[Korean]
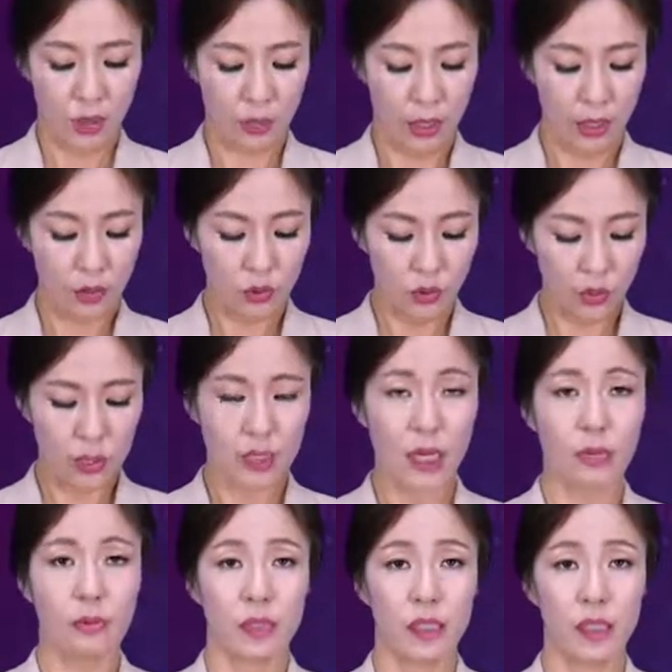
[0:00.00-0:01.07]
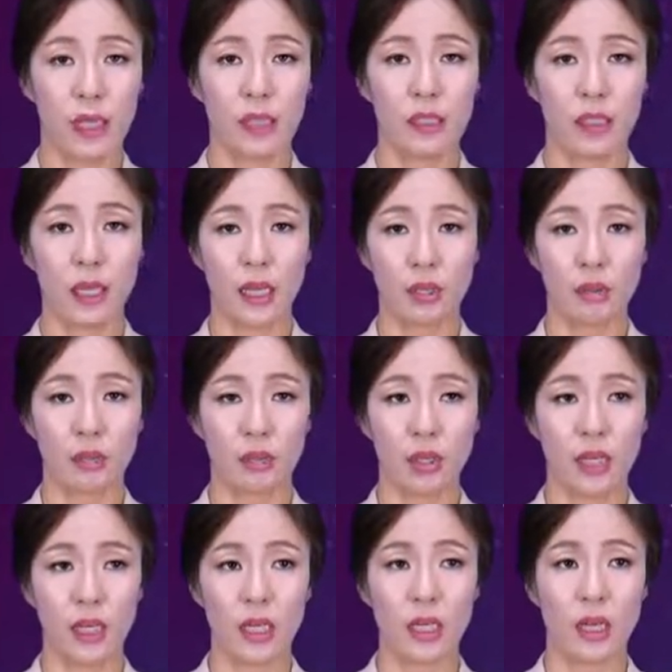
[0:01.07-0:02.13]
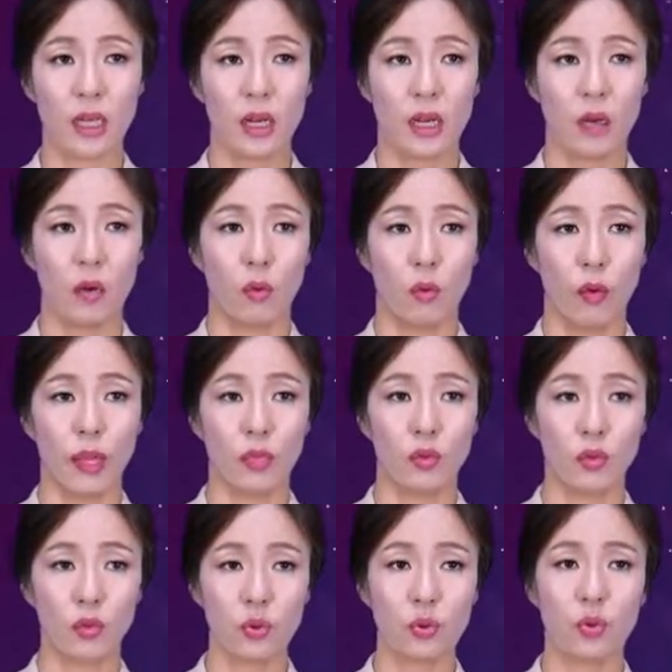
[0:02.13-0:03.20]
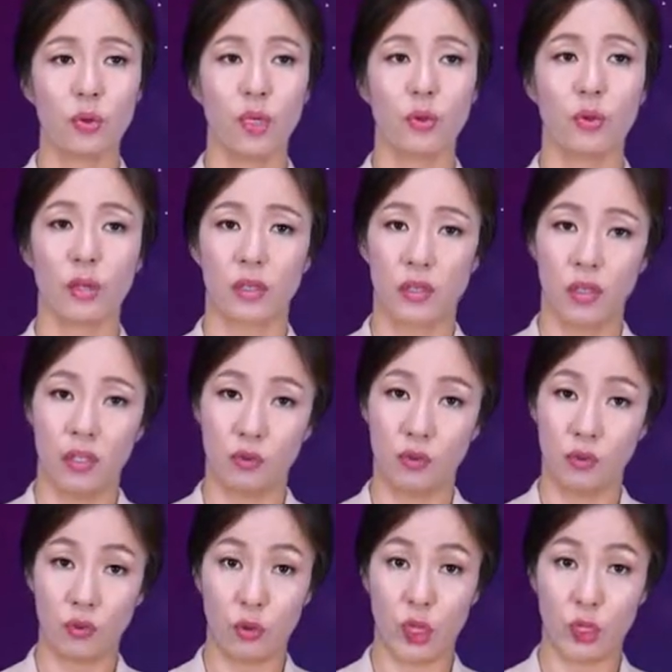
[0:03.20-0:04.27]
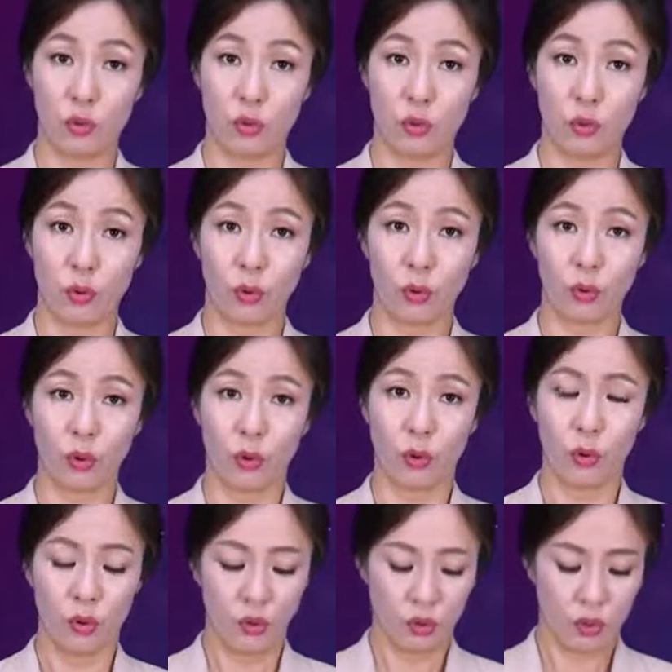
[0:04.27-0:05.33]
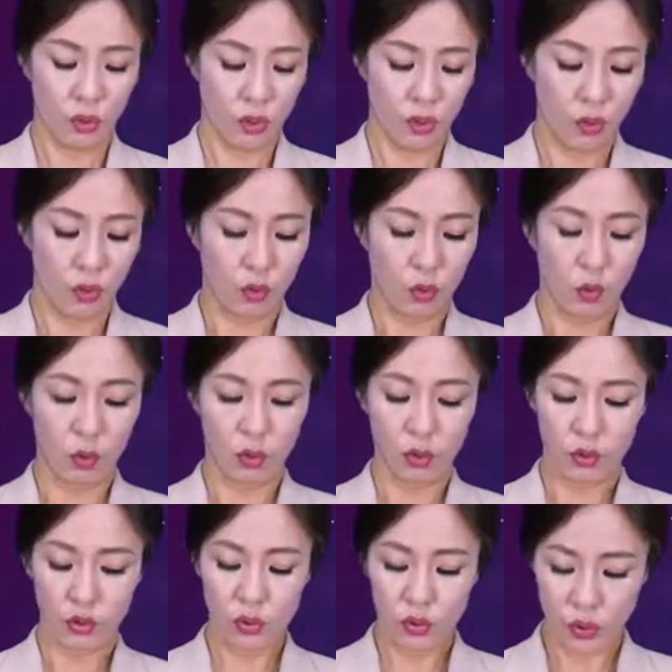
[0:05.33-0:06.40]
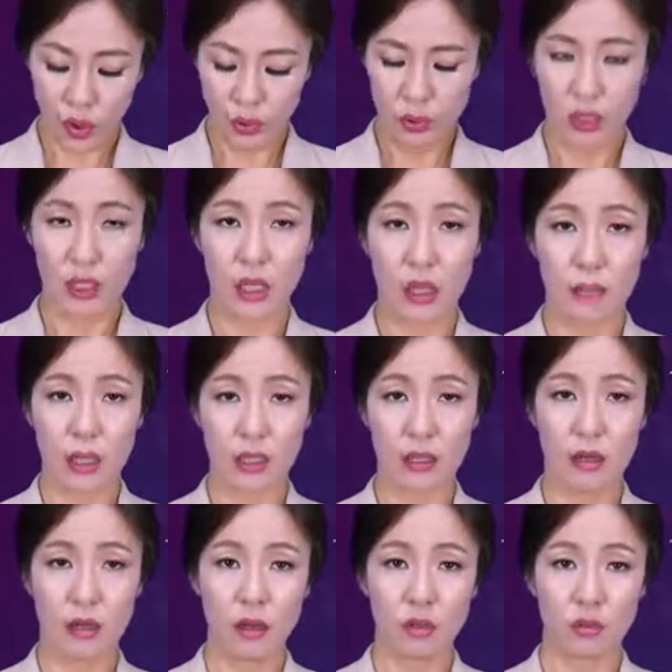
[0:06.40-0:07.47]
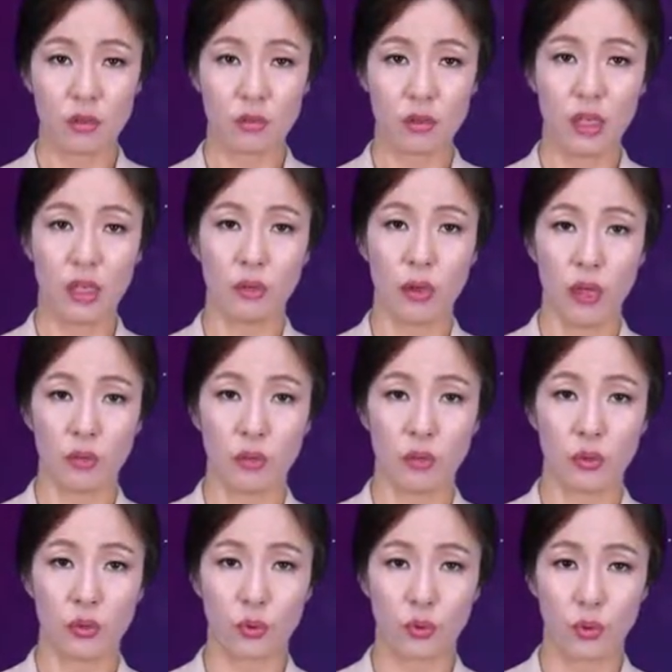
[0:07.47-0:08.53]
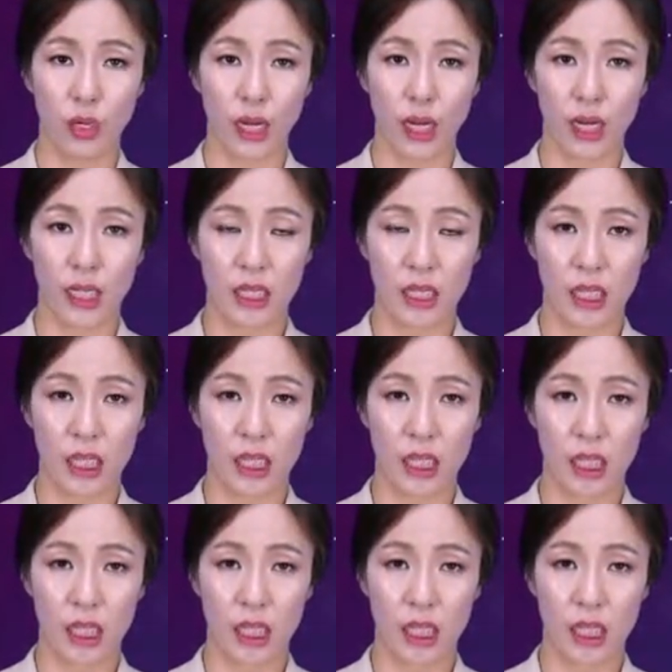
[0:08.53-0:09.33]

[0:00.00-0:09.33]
왼쪽엔 잘 위치했는데 축이 왼쪽으로 기울어져 있는 분도 계시고 오른쪽에 위치하면서 축이 왼쪽으로 돌아가 있는